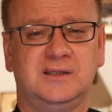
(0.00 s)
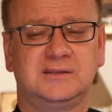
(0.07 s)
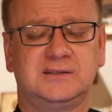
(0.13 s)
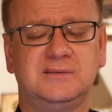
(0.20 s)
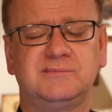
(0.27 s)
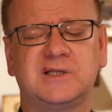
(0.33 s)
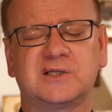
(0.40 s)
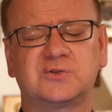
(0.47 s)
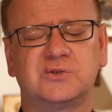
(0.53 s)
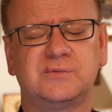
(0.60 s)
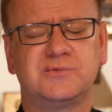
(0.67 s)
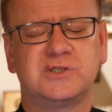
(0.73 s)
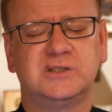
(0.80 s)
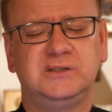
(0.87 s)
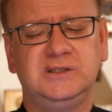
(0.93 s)
Tym, na którym
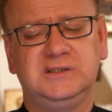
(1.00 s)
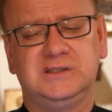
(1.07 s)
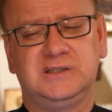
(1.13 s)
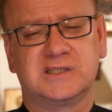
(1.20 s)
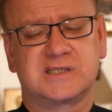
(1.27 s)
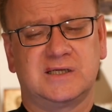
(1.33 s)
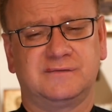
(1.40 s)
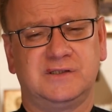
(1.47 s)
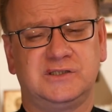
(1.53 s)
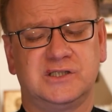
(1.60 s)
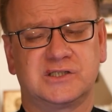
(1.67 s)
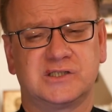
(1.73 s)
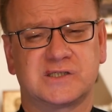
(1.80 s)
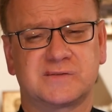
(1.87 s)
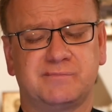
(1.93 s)
się nigdy nie
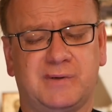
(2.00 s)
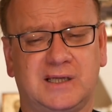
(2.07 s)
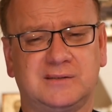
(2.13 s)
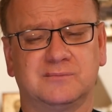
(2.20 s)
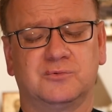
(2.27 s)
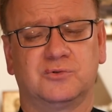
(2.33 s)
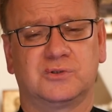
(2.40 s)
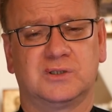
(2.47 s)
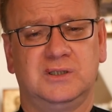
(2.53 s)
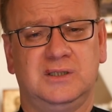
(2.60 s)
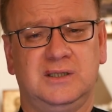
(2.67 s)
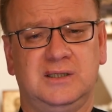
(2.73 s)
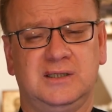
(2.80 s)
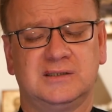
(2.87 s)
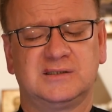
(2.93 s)
zawiedziesz, jest Pan Bóg.
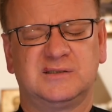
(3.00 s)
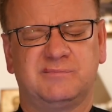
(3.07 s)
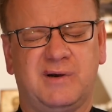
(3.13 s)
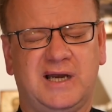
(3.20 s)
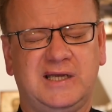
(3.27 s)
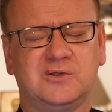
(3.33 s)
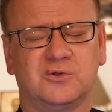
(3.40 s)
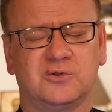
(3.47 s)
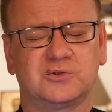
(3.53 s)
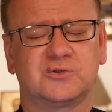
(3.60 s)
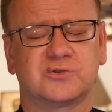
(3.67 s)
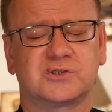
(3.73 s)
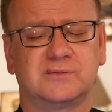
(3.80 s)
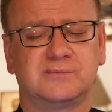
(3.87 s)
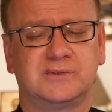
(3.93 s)
Dbaj o to,
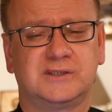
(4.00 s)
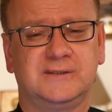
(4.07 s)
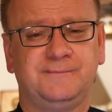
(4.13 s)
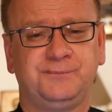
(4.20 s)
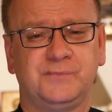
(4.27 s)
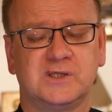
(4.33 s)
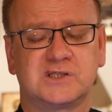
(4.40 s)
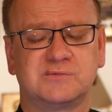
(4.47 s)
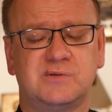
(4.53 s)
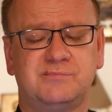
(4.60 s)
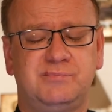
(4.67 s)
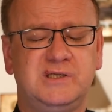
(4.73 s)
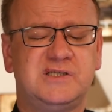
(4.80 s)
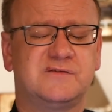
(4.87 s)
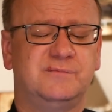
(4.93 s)
żeby, żeby
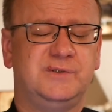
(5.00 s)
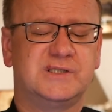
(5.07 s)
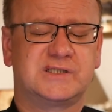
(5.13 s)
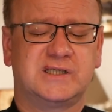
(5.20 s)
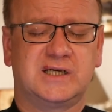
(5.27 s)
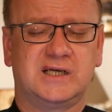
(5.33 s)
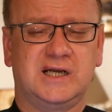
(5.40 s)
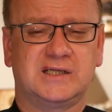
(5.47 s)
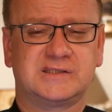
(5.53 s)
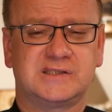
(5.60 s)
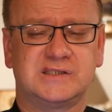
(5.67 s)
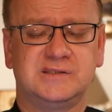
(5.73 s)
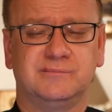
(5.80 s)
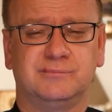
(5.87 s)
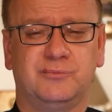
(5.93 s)
być w bliskiej relacji z
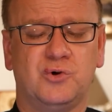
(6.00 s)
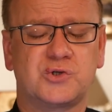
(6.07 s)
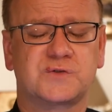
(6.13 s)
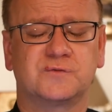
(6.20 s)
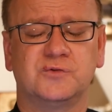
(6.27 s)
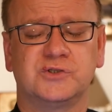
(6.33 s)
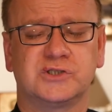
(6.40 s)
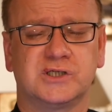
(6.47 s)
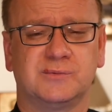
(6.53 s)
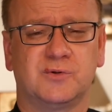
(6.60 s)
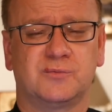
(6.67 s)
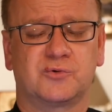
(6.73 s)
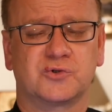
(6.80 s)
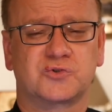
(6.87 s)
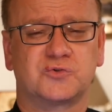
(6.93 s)
Nim. Pozwól się po
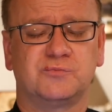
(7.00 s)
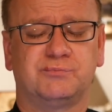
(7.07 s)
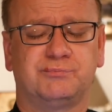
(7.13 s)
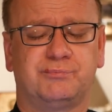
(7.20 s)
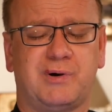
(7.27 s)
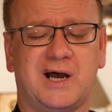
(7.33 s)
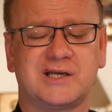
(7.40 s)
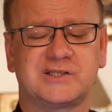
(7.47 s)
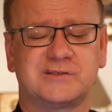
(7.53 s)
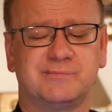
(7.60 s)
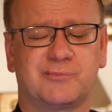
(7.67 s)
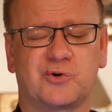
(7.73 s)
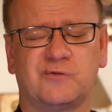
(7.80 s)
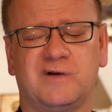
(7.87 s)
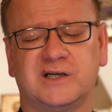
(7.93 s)
prostu paść,
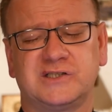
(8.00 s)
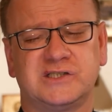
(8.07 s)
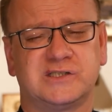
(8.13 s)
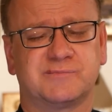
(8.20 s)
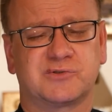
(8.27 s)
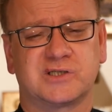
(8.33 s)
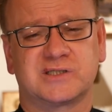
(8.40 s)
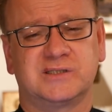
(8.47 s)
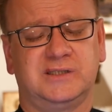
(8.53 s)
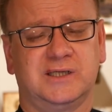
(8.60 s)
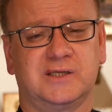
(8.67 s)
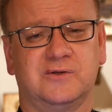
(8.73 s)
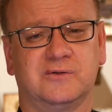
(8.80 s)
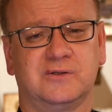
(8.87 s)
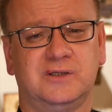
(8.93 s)
prowadzić przez Niego.